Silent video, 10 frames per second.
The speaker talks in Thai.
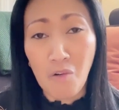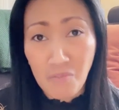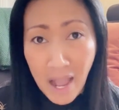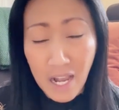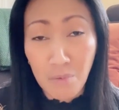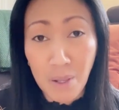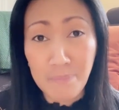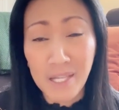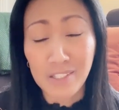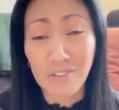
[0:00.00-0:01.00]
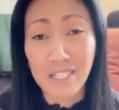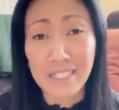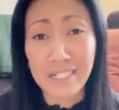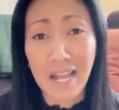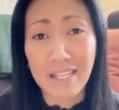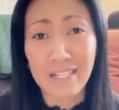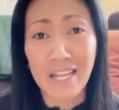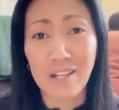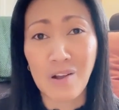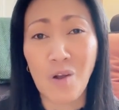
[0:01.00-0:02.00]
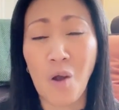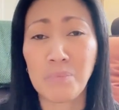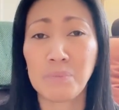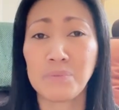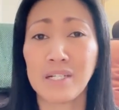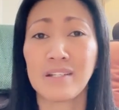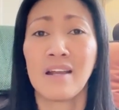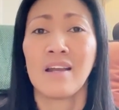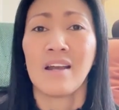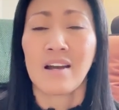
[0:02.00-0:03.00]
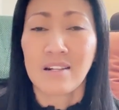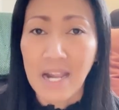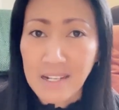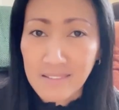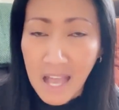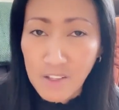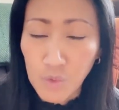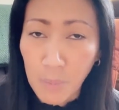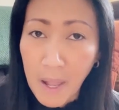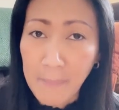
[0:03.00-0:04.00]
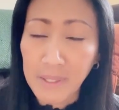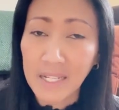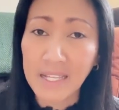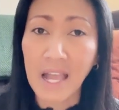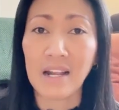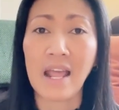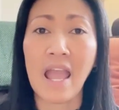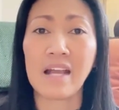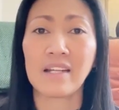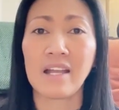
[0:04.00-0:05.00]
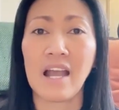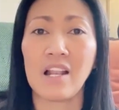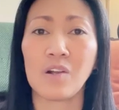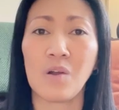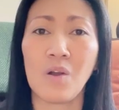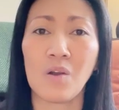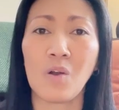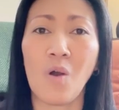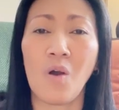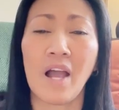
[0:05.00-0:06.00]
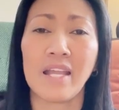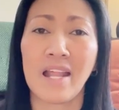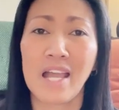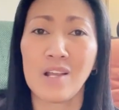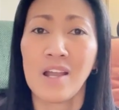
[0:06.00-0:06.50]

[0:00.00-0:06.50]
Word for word: ฝากเอาไว้เพียงเท่านี้นะคะ ยังไงก็ขอเพื่อนๆรักษาสุขภาพกันให้แข็งแรงนะคะ แล้วก็ขอให้ได้